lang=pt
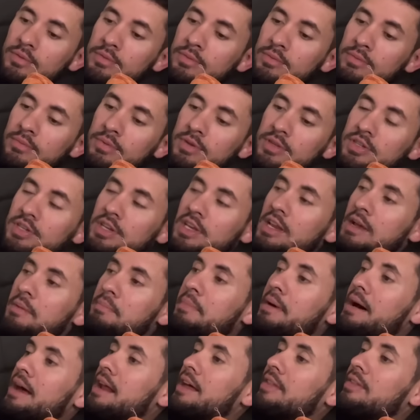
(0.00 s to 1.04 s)
O bicho queria
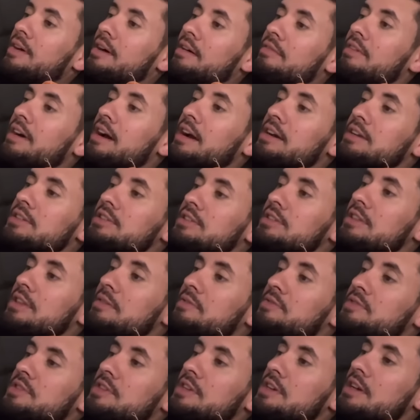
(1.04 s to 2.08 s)
parar numa vaga de
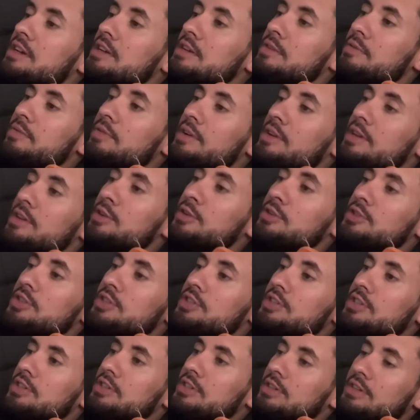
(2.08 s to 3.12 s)
deficiência, eu falei,
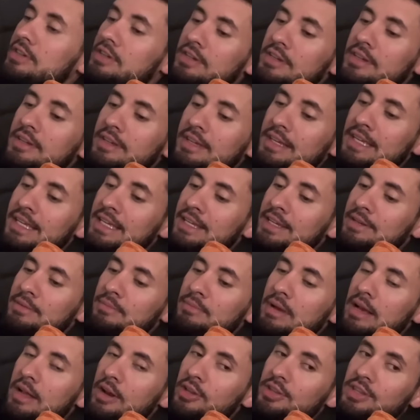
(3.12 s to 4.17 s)
oxi.
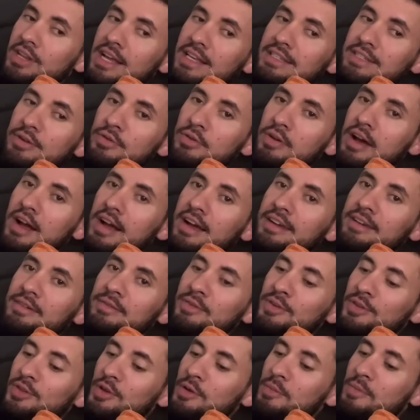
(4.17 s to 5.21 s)
Melhor trazer o carro e eu
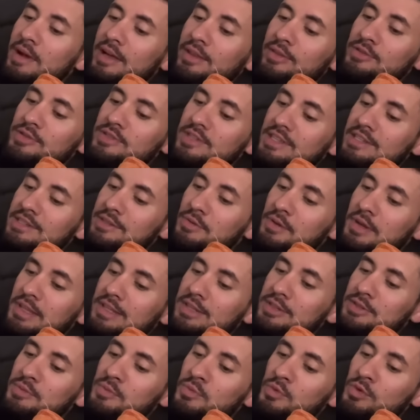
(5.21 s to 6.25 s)
vou tomar
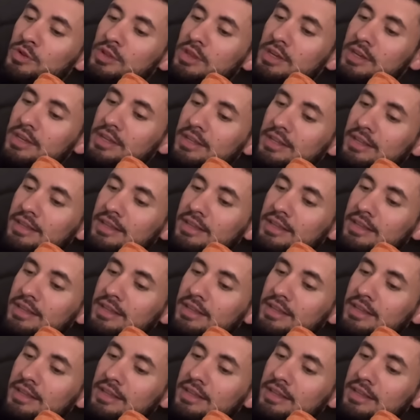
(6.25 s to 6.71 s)
250 de multa.